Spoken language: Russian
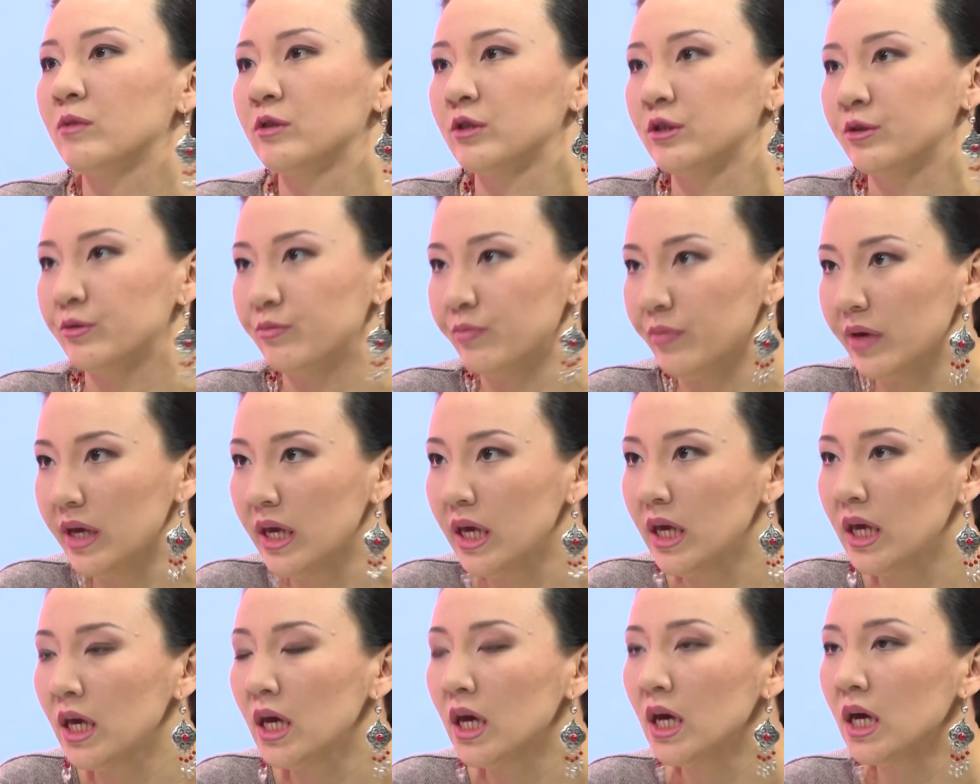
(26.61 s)

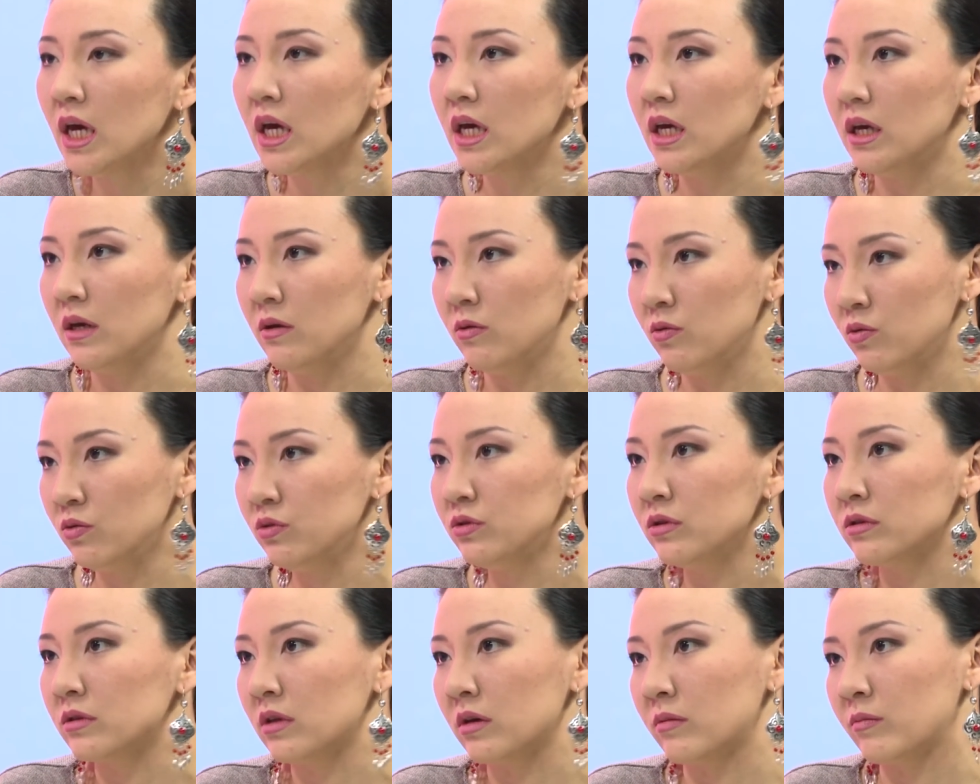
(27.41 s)
СМИ, и
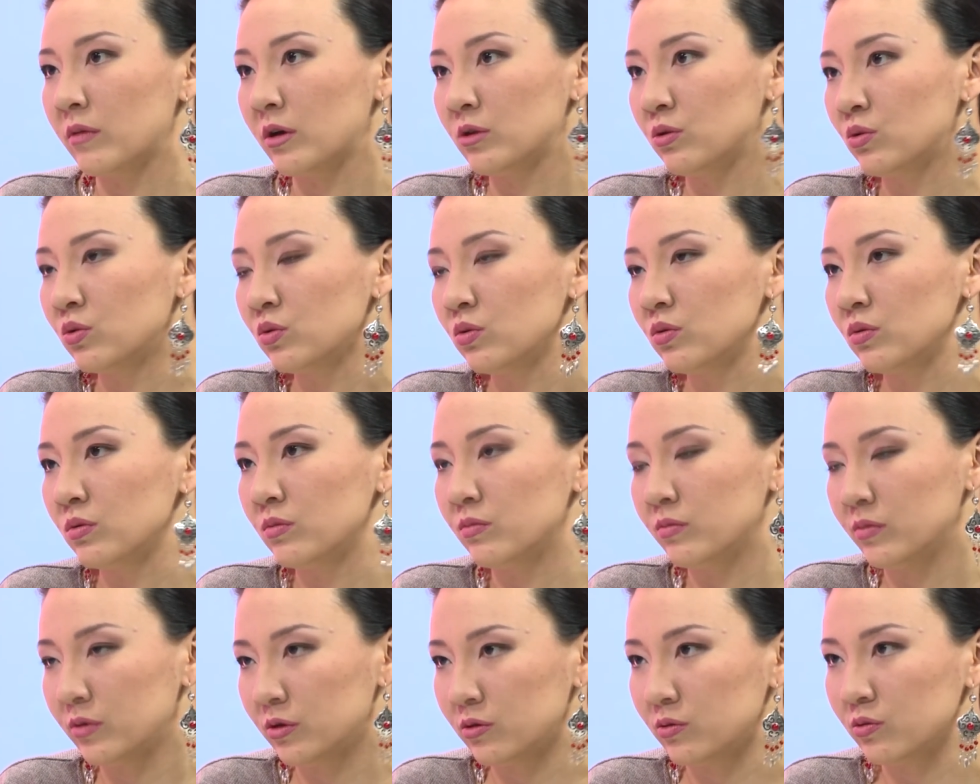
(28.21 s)
люди там, о
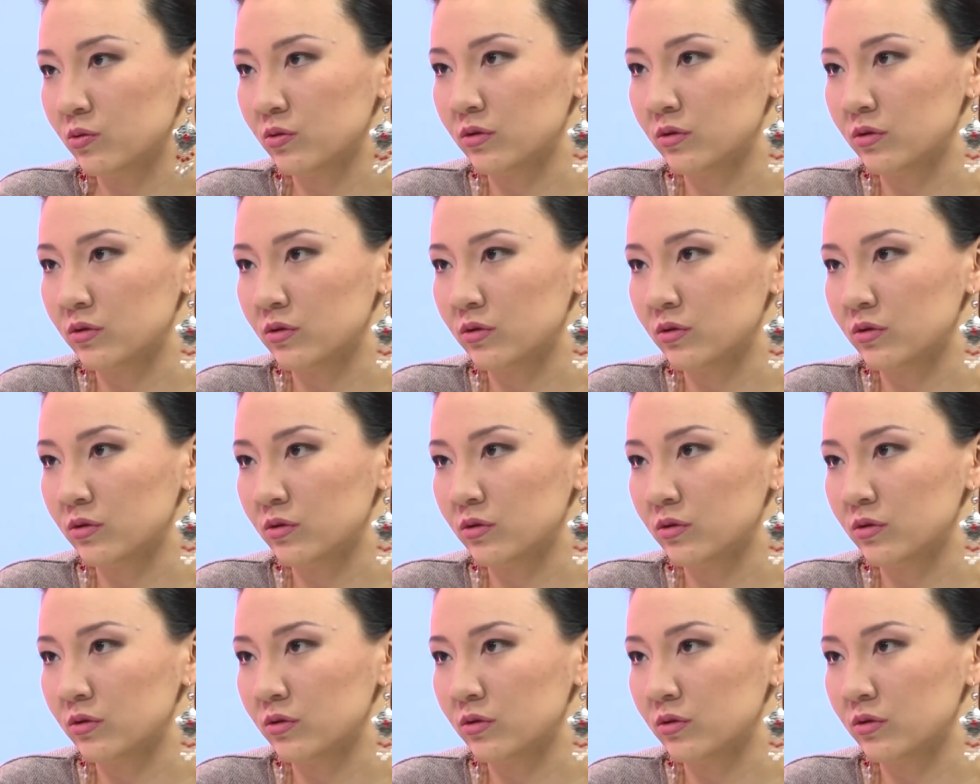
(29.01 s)
мы